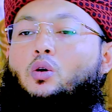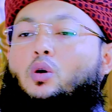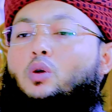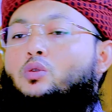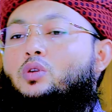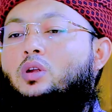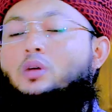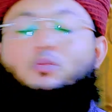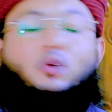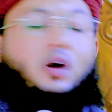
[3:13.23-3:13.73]

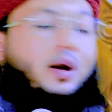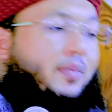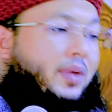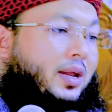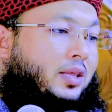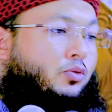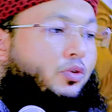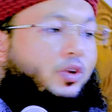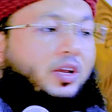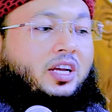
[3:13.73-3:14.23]
করোনা
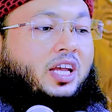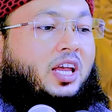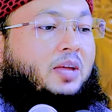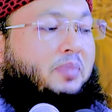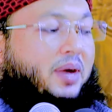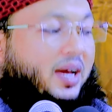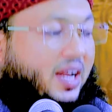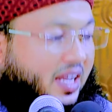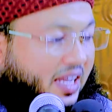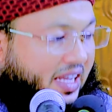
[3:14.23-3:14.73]
মহামারীতে অনেকেই
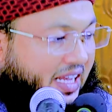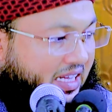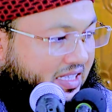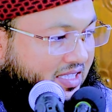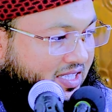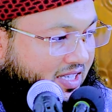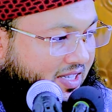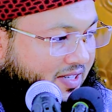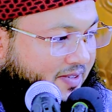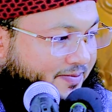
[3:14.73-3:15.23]
মারা
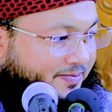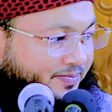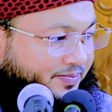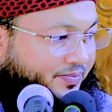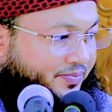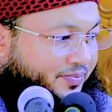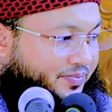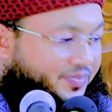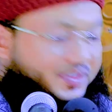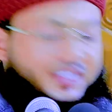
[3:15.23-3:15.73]
গিয়েছে
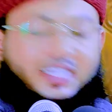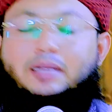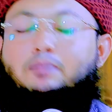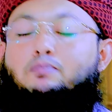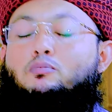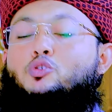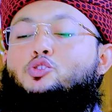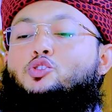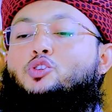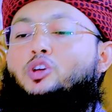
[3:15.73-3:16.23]
যারা
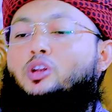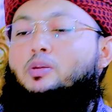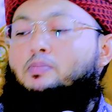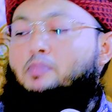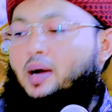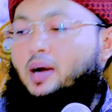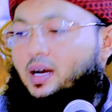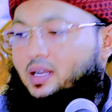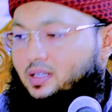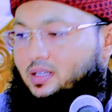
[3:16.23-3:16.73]

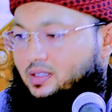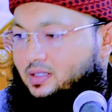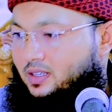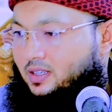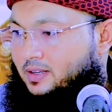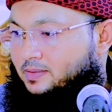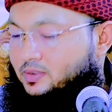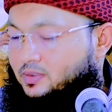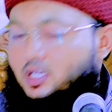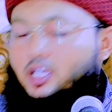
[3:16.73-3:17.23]
মুসলমান
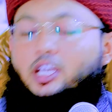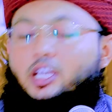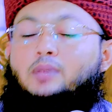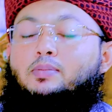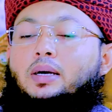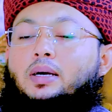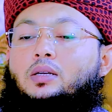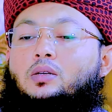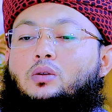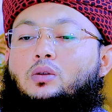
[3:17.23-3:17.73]
যারা
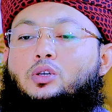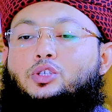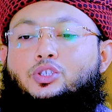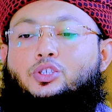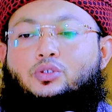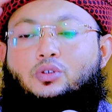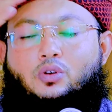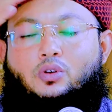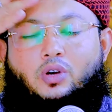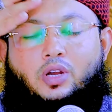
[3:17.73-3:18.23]
ইমান
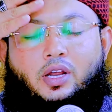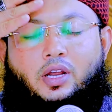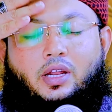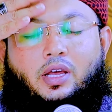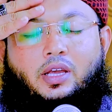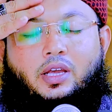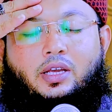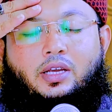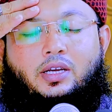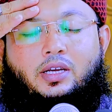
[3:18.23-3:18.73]
নষ্ট করে
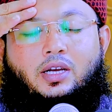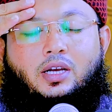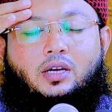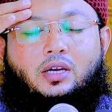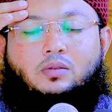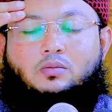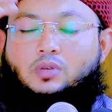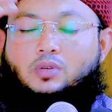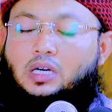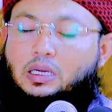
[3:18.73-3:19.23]
নাই
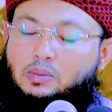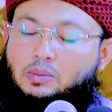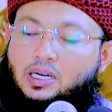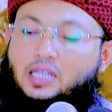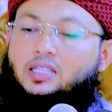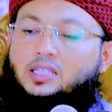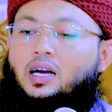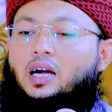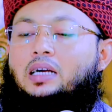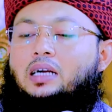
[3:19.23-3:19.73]

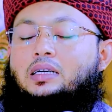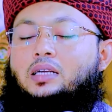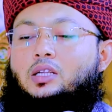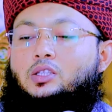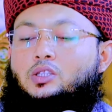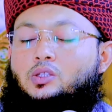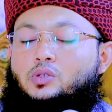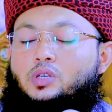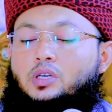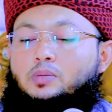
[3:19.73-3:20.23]
মহামারীতে
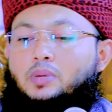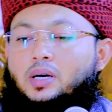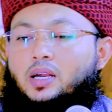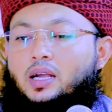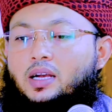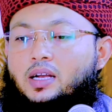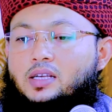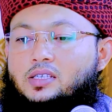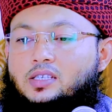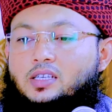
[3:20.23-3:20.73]
আক্রান্ত হয়ে
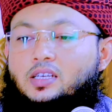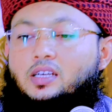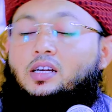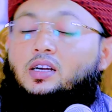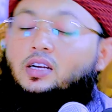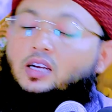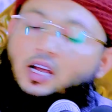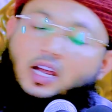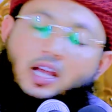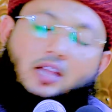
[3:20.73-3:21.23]
মারা গেছে
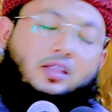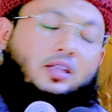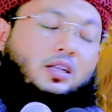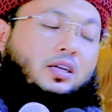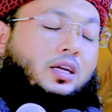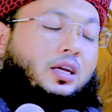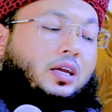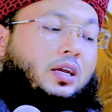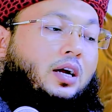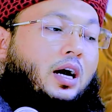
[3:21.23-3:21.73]

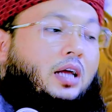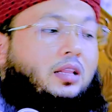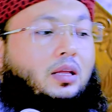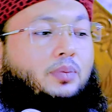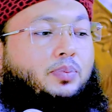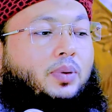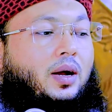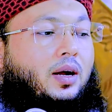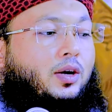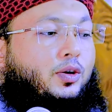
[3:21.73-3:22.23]
এদেরকে আল্লাহ
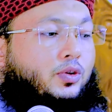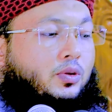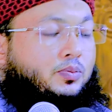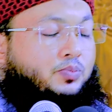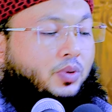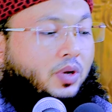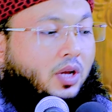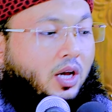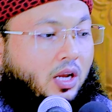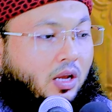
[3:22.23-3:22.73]
পাক
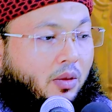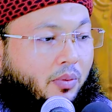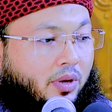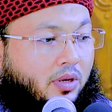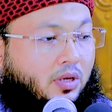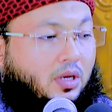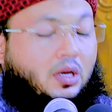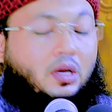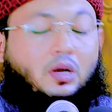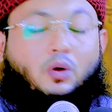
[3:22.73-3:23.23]
রব্বুল আলামিন
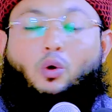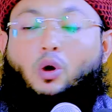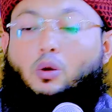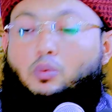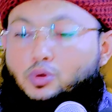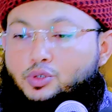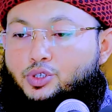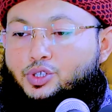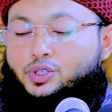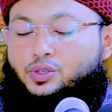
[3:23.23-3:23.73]

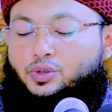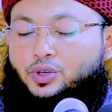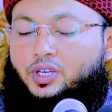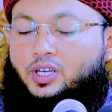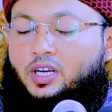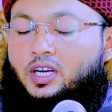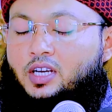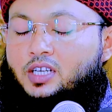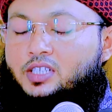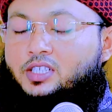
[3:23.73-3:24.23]
অবশ্যই
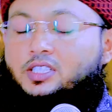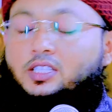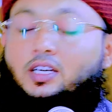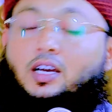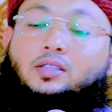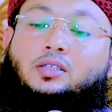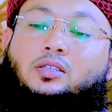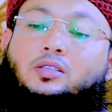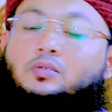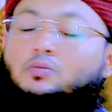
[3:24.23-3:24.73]

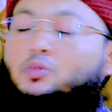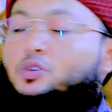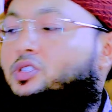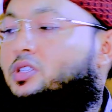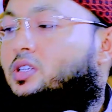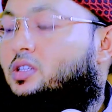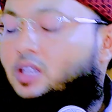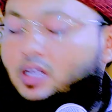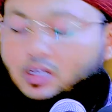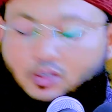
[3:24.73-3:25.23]
শাহাদাতের
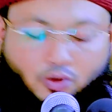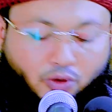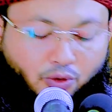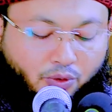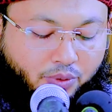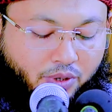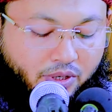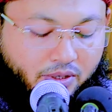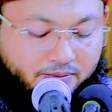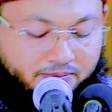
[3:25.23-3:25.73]
মর্যাদা দান
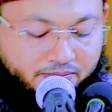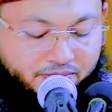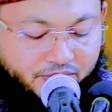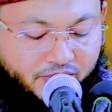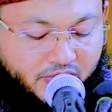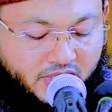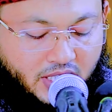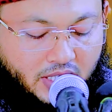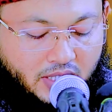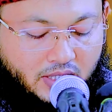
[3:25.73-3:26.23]
করবেন
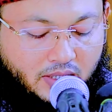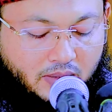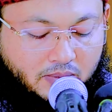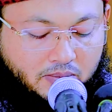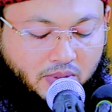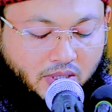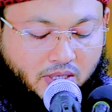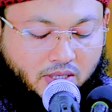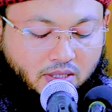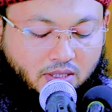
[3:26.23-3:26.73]
চার
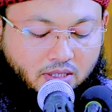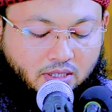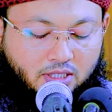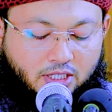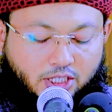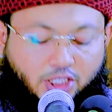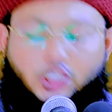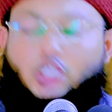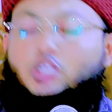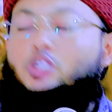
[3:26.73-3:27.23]
নাম্বার
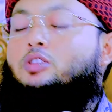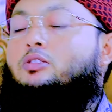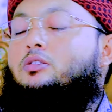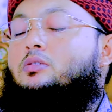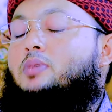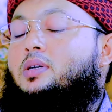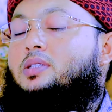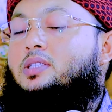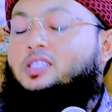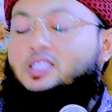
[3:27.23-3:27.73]

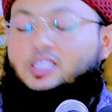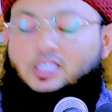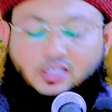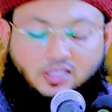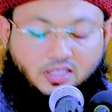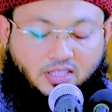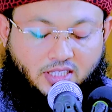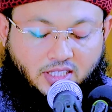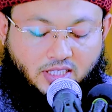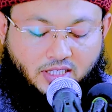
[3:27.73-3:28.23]
সত্যবাদী
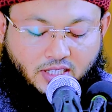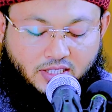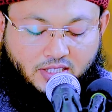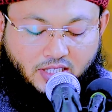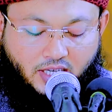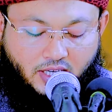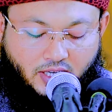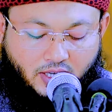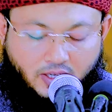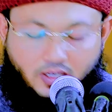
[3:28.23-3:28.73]
সিদ্দিক
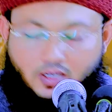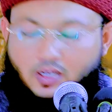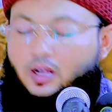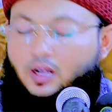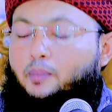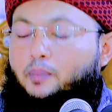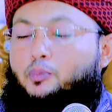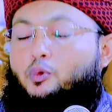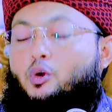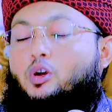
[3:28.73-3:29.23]
যারা
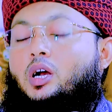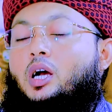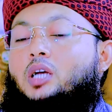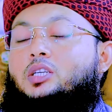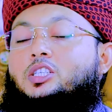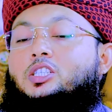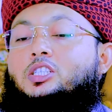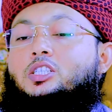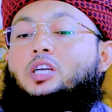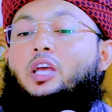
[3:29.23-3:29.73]

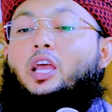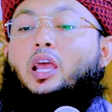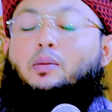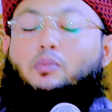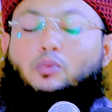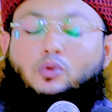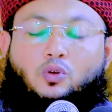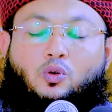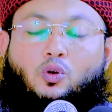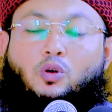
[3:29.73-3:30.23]
প্রকাশ্যে
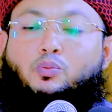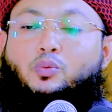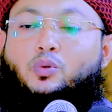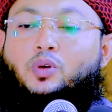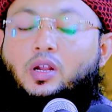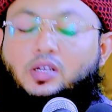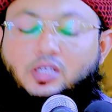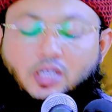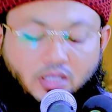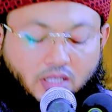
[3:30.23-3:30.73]
এবং
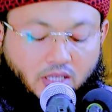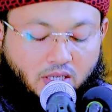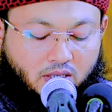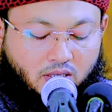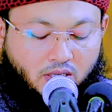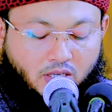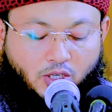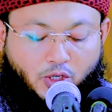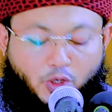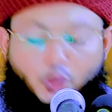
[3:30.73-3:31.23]
গোপনে যাদের
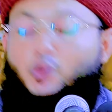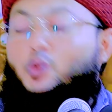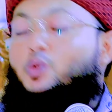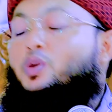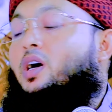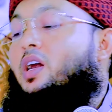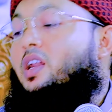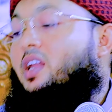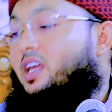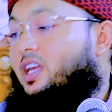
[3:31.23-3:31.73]

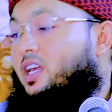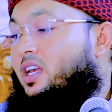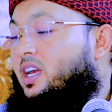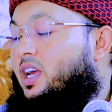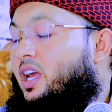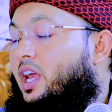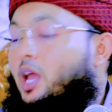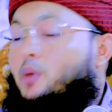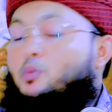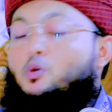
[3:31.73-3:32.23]
গুনাহ নেই
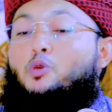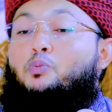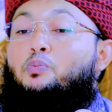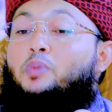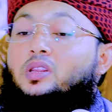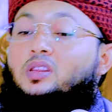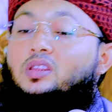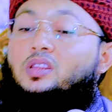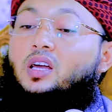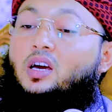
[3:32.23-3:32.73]
এবং
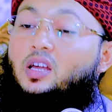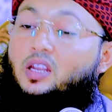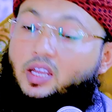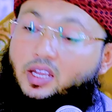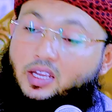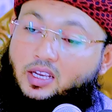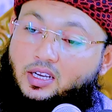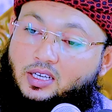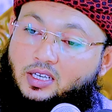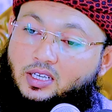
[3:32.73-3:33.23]
মিথ্যা
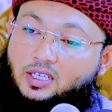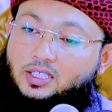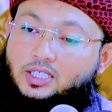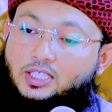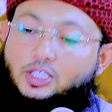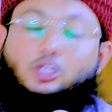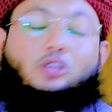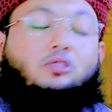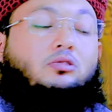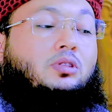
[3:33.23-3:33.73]
নেই
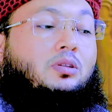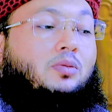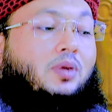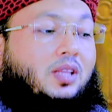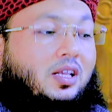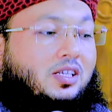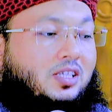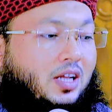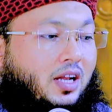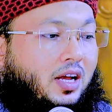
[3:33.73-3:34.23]

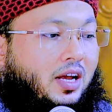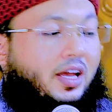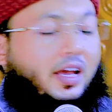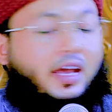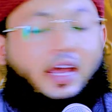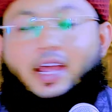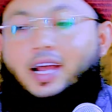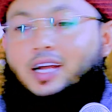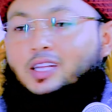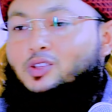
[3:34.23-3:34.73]
সত্যবাদী যারা
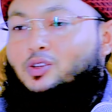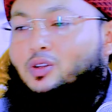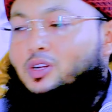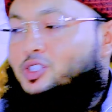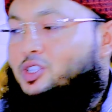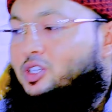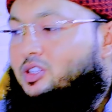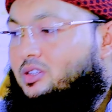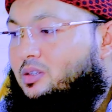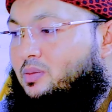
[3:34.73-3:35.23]
একদল
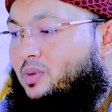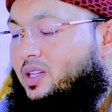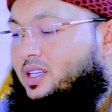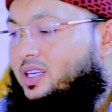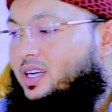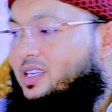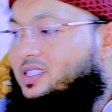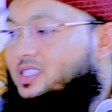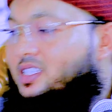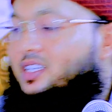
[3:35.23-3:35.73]
সত্যবাদী
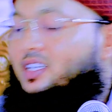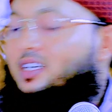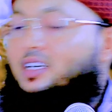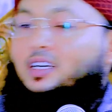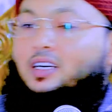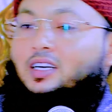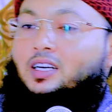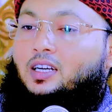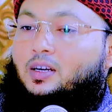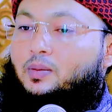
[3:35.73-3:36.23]
আছে
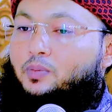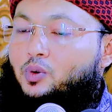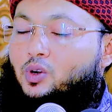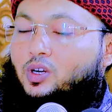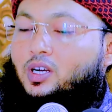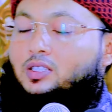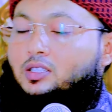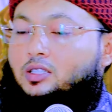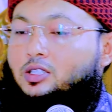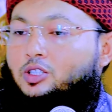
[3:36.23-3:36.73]

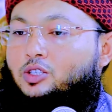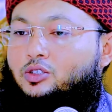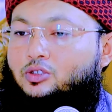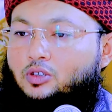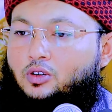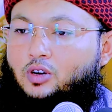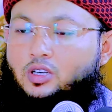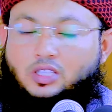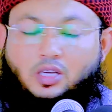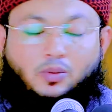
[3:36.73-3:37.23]
প্রকাশ্যে সত্য
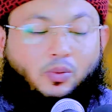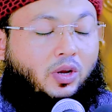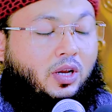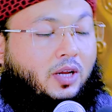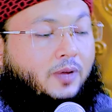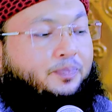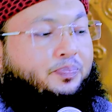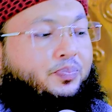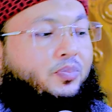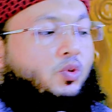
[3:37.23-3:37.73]
কথা বলে
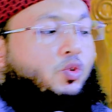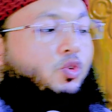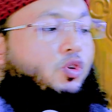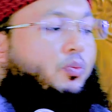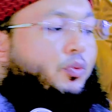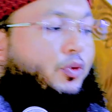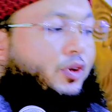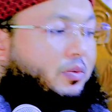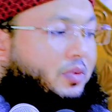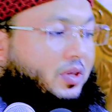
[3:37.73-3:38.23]

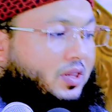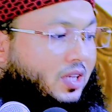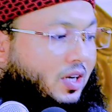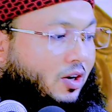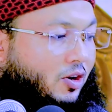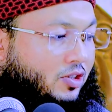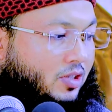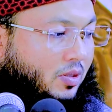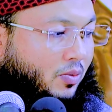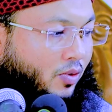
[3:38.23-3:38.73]
গোপনে মিথ্যা
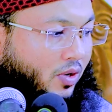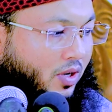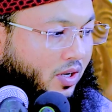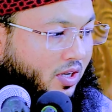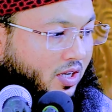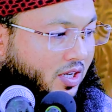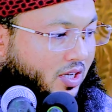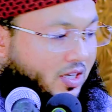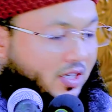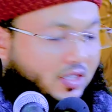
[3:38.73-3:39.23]
কথা বলে
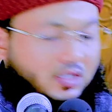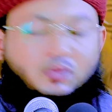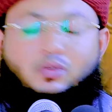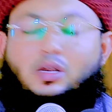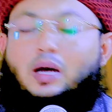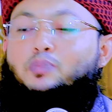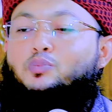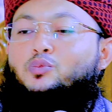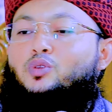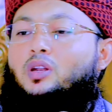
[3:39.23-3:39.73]
যেমন
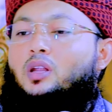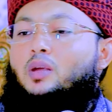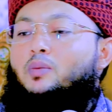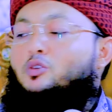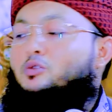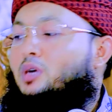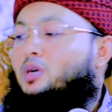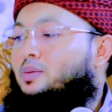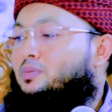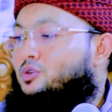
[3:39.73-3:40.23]
আব্দুল্লাহ
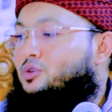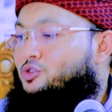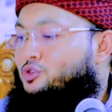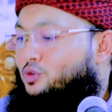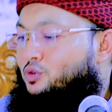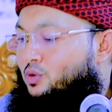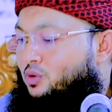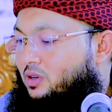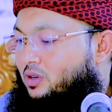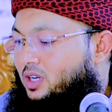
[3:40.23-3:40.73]
নবাই ইবনে
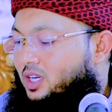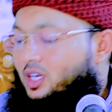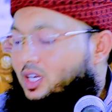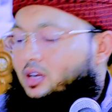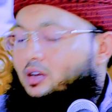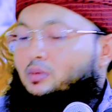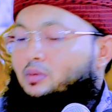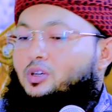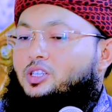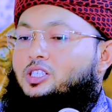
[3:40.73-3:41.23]
সুলুল
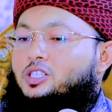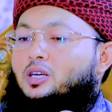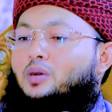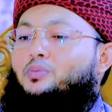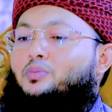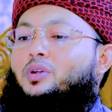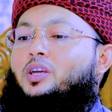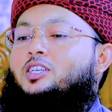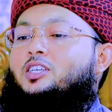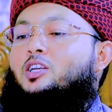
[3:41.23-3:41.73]
নবীর
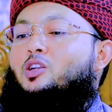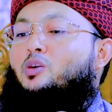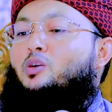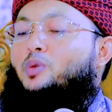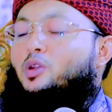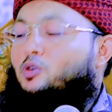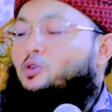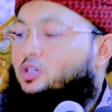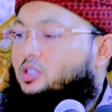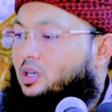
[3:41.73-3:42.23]
সামনে এসে
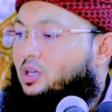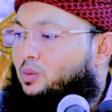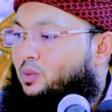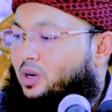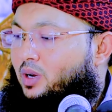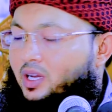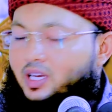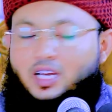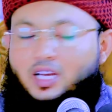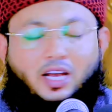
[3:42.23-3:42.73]
নবীর কথা বলে
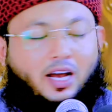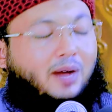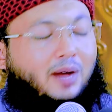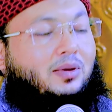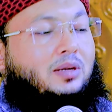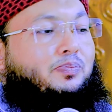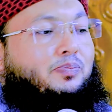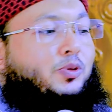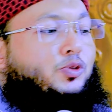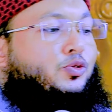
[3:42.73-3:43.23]
বলে
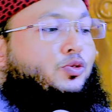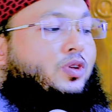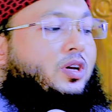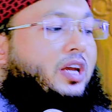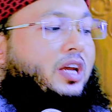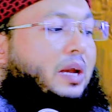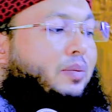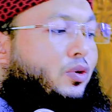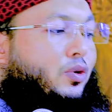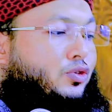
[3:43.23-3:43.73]
আবার পিছনে
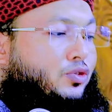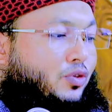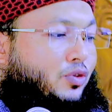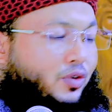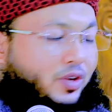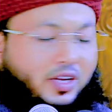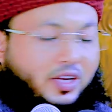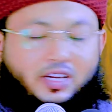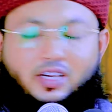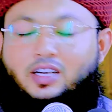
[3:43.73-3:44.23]
গিবত
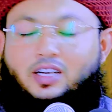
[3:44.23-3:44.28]
করে